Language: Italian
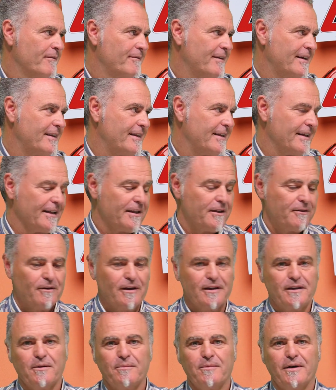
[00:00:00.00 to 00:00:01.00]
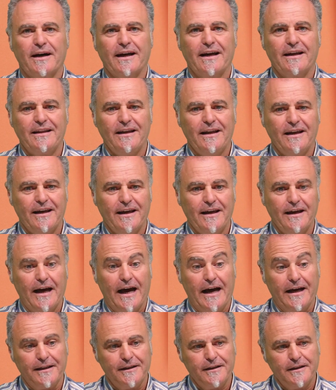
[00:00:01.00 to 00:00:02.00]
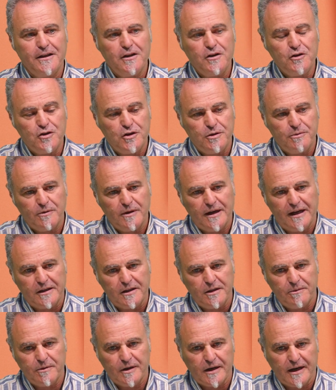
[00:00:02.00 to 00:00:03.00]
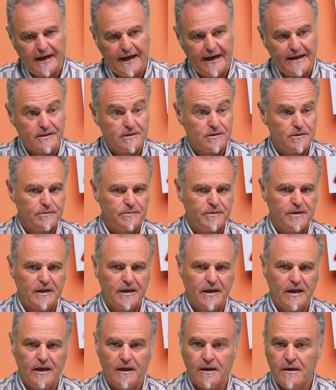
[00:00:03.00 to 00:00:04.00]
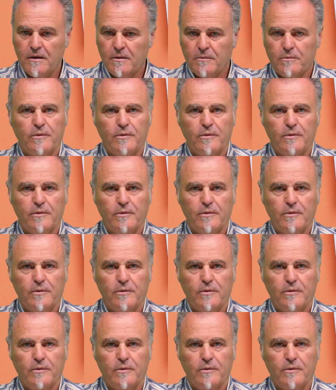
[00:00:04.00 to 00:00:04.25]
Infatti tante volte può accadere che anticipi un attimo il ragazzo perché